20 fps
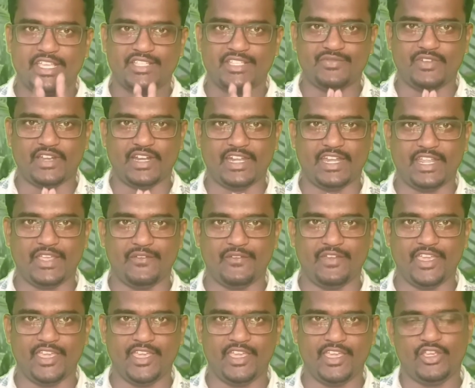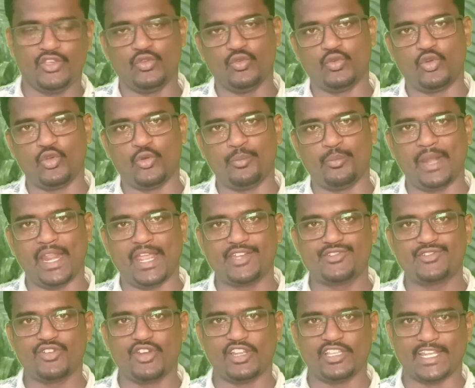ఎస్ వన్ టీవీ యూట్యూబ్
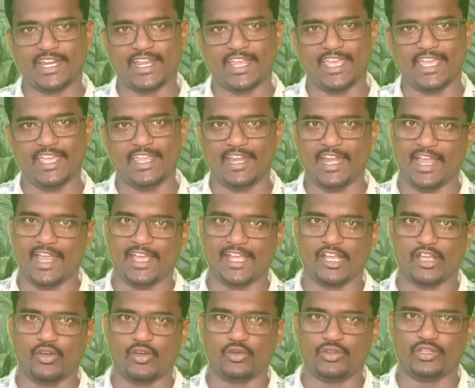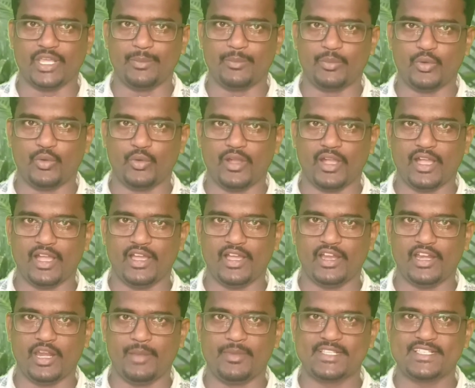ప్రేక్షకులందరికీ నా యొక్క హృదయపూర్వక
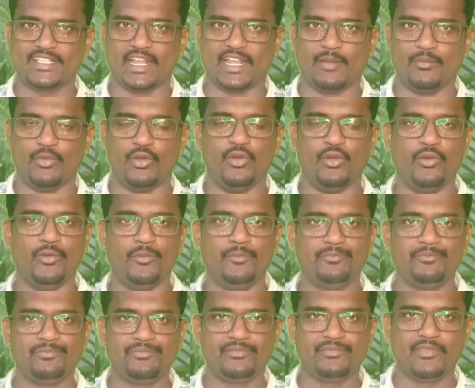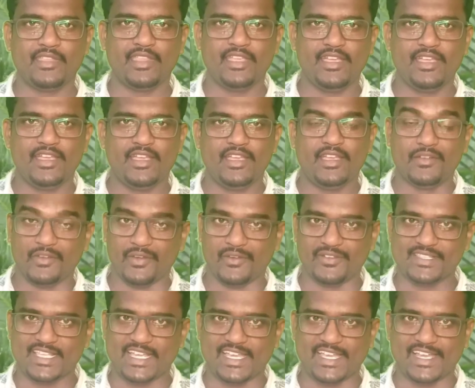నమస్కారములు
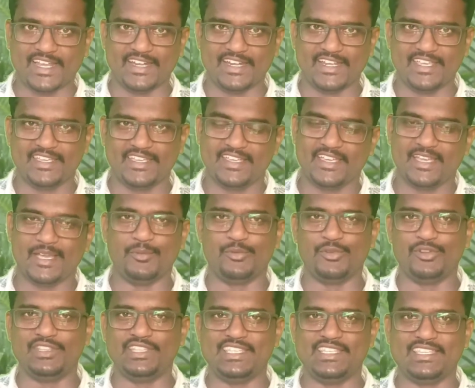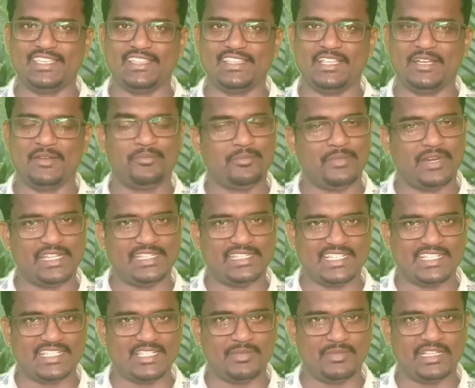వ్యవసాయాన్ని అభివృద్ధి చేద్దాం మన
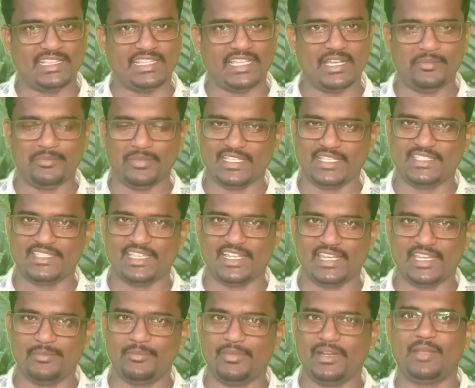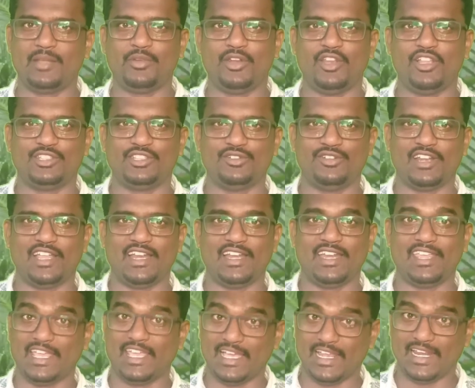దేశమంతా పచ్చని పంట పొలాలతో
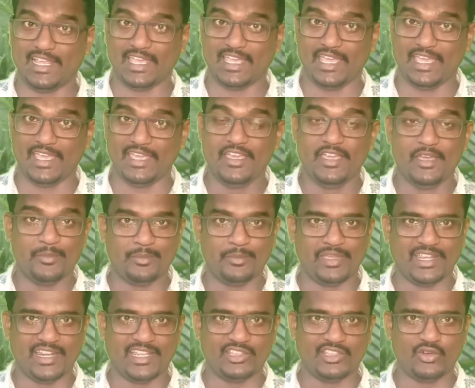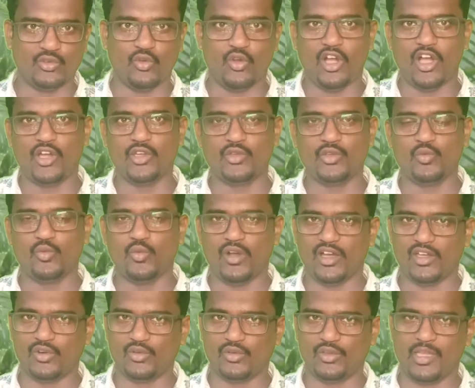ఉండాలని అలాగే మీరందరూ ఆయు
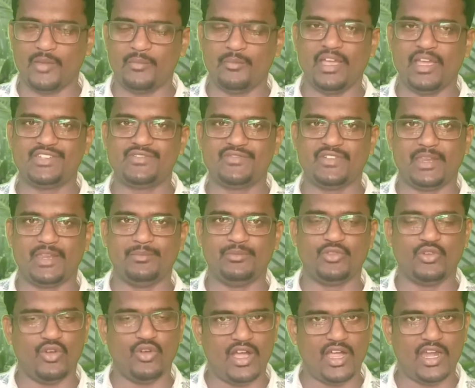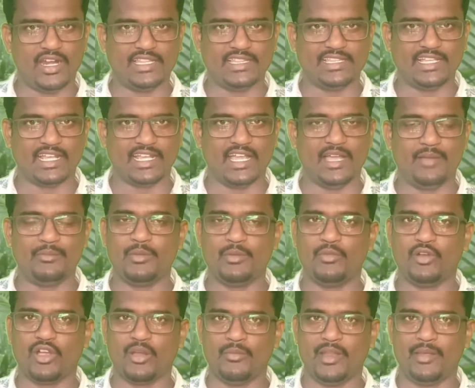ఆరోగ్యం ఐశ్వర్యంతో ఆనందంగా మీ
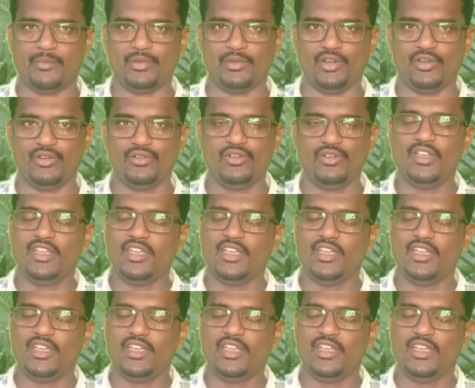ముఖంలో ఎప్పుడూ